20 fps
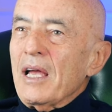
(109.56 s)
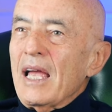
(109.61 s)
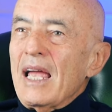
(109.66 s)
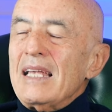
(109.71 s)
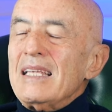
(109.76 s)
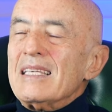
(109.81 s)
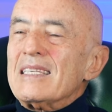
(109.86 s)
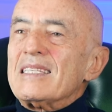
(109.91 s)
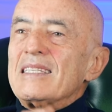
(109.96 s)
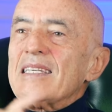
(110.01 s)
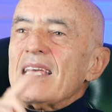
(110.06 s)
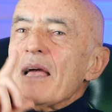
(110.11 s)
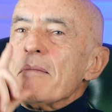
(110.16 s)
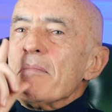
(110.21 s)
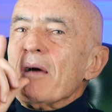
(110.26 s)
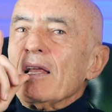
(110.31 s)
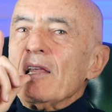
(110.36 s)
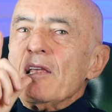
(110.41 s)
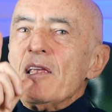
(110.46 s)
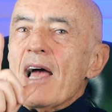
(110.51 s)

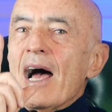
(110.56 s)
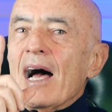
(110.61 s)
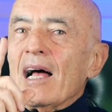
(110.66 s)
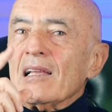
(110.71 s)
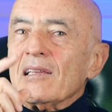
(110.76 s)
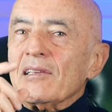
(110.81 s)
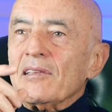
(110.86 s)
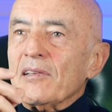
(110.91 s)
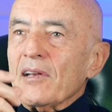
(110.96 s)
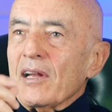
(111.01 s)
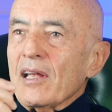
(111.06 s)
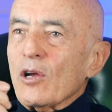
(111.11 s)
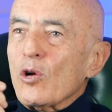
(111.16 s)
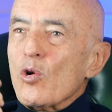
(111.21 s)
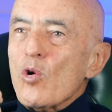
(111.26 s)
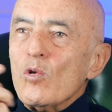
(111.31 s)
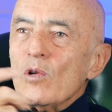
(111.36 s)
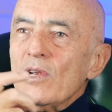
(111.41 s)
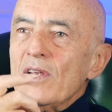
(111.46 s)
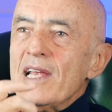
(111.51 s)
insieme agli altri,
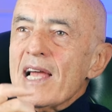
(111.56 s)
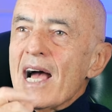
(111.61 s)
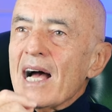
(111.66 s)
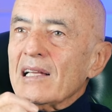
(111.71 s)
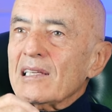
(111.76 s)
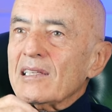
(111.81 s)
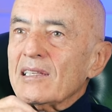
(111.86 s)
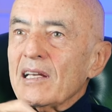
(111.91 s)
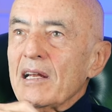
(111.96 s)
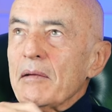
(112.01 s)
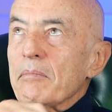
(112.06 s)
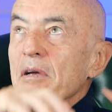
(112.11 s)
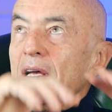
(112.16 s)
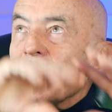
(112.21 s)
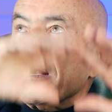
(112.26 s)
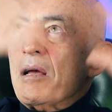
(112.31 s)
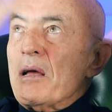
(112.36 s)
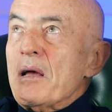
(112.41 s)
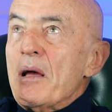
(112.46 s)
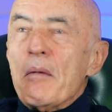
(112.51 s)
con gli altri
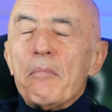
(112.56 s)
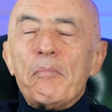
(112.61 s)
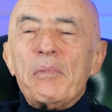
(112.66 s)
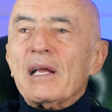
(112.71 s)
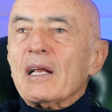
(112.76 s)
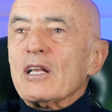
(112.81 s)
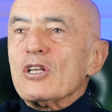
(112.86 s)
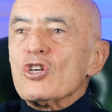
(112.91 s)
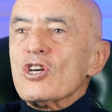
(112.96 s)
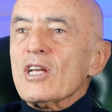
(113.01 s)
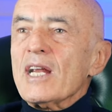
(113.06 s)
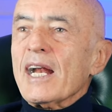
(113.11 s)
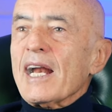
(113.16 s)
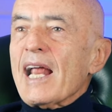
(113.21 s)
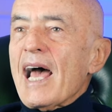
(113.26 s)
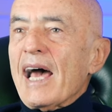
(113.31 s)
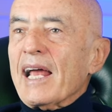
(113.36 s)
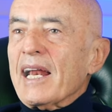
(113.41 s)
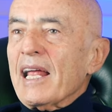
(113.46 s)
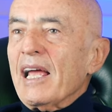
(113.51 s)
per, per
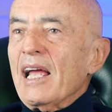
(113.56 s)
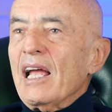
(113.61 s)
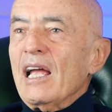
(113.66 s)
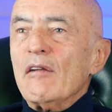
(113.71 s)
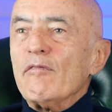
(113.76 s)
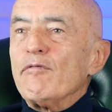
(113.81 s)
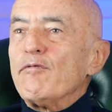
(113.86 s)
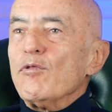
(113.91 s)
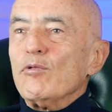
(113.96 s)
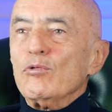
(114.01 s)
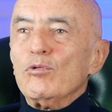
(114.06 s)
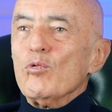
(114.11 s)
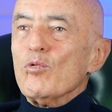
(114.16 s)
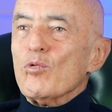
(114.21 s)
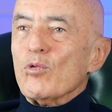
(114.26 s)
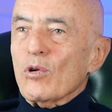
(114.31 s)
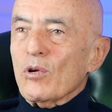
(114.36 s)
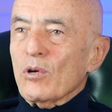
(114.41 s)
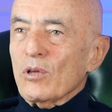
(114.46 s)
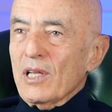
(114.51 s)
generare il
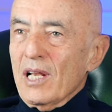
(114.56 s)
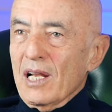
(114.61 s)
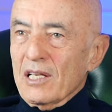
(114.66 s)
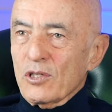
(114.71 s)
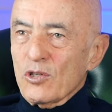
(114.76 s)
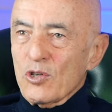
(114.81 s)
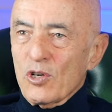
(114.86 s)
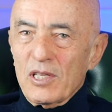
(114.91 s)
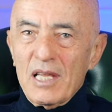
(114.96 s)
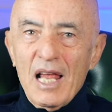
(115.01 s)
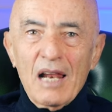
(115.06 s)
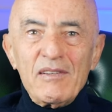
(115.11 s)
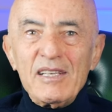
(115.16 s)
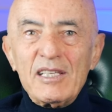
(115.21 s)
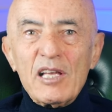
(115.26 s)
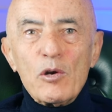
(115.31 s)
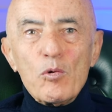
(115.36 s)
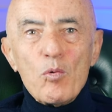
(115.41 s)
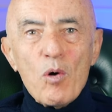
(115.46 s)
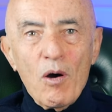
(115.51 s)
futuro della società, la
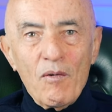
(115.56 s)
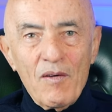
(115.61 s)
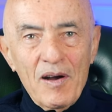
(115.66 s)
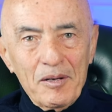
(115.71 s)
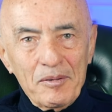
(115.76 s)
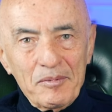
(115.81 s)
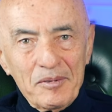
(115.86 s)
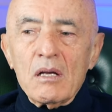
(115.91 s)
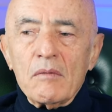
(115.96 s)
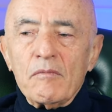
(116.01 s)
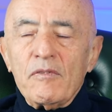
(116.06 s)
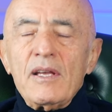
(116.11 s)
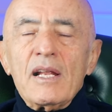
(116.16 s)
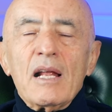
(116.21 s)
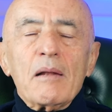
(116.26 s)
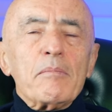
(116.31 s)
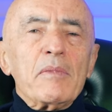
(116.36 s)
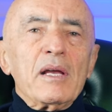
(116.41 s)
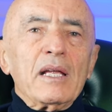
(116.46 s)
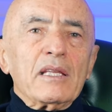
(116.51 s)
vita nuova.
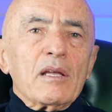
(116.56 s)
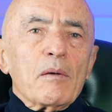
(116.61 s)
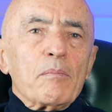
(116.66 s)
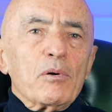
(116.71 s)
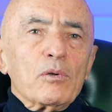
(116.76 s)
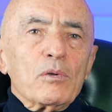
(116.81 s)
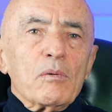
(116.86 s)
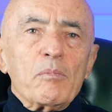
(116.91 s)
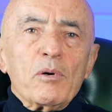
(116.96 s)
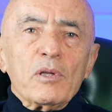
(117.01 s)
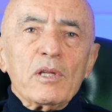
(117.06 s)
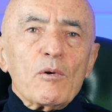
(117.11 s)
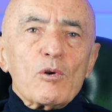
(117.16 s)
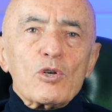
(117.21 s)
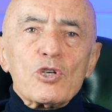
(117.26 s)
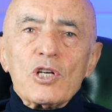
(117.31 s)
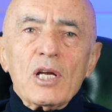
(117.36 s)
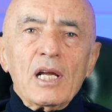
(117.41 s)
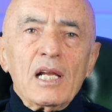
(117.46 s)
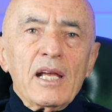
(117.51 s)
Finalmente potevo
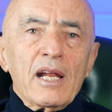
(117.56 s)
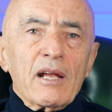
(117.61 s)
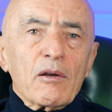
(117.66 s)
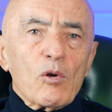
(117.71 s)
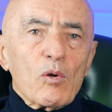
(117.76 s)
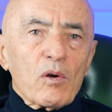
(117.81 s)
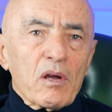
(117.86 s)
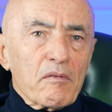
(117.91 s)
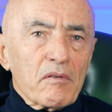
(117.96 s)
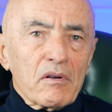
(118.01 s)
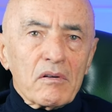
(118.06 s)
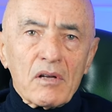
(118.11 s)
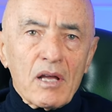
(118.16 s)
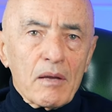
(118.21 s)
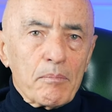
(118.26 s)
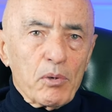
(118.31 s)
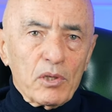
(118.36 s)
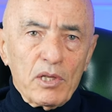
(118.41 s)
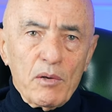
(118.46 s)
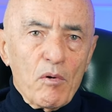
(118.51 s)
scegliere quello che,
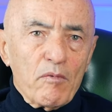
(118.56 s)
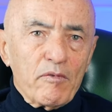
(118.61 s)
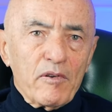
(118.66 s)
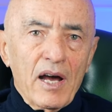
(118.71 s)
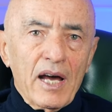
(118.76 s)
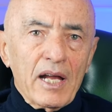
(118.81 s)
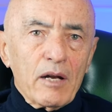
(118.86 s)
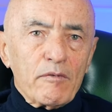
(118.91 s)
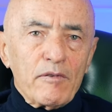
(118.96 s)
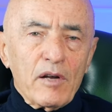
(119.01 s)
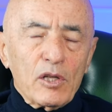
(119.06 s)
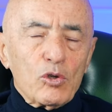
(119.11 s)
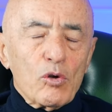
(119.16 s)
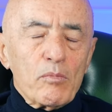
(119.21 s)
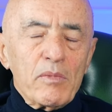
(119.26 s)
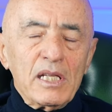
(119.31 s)
che potevo fare. Ho fatto